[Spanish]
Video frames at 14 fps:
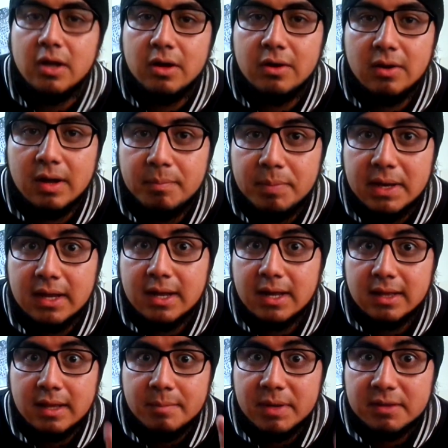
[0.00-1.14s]
No aplica
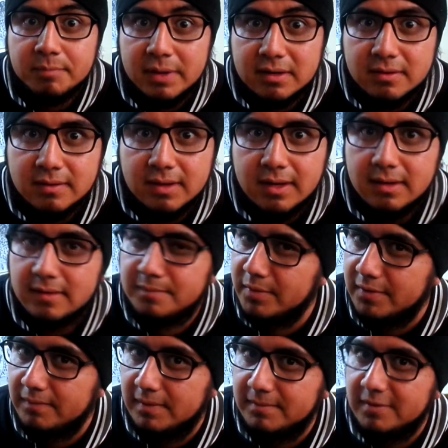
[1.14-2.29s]
temas personales, por
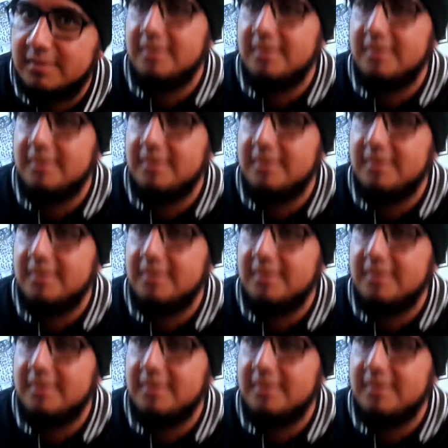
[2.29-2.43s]
favor.